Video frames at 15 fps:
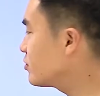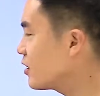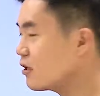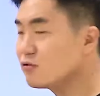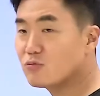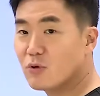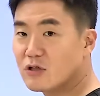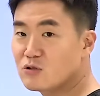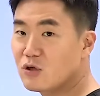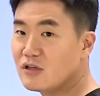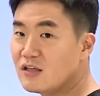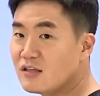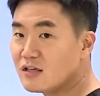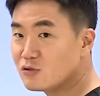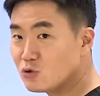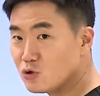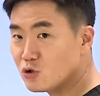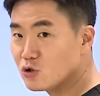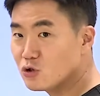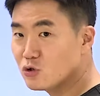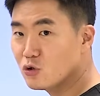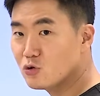본다. 이건 뭐야? 최대다수?
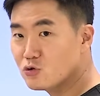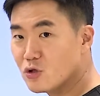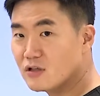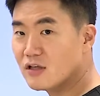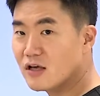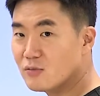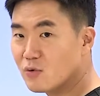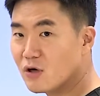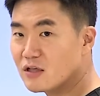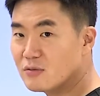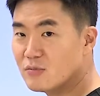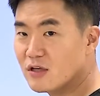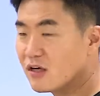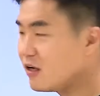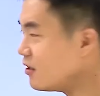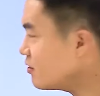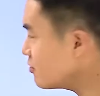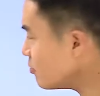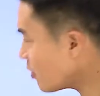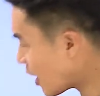최대 행복 아닙니까? 그